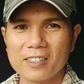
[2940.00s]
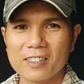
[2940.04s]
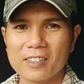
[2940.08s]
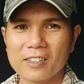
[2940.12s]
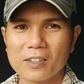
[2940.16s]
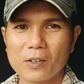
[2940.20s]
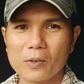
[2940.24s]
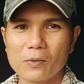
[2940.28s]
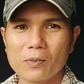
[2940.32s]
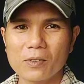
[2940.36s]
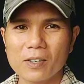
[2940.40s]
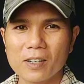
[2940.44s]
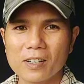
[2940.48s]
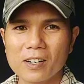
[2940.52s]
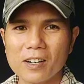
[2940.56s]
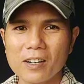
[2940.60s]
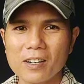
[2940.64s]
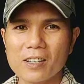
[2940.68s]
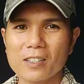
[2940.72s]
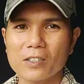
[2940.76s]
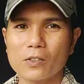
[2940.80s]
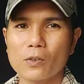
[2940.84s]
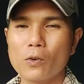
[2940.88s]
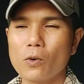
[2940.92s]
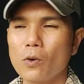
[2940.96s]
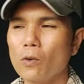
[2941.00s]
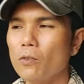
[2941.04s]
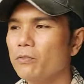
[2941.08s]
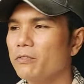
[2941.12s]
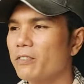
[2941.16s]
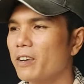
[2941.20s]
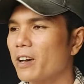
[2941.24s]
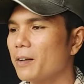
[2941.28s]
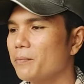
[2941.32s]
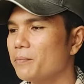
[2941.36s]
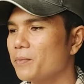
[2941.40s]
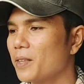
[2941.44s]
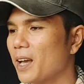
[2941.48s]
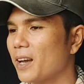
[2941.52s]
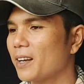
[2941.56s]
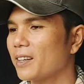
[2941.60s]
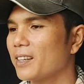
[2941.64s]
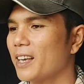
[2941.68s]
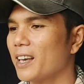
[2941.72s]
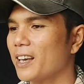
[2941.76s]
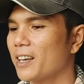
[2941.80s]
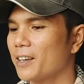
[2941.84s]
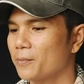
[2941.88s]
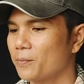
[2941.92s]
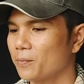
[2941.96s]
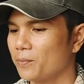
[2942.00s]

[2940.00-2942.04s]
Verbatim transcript: nhìn cũng rất là thu hút và hấp dẫn nha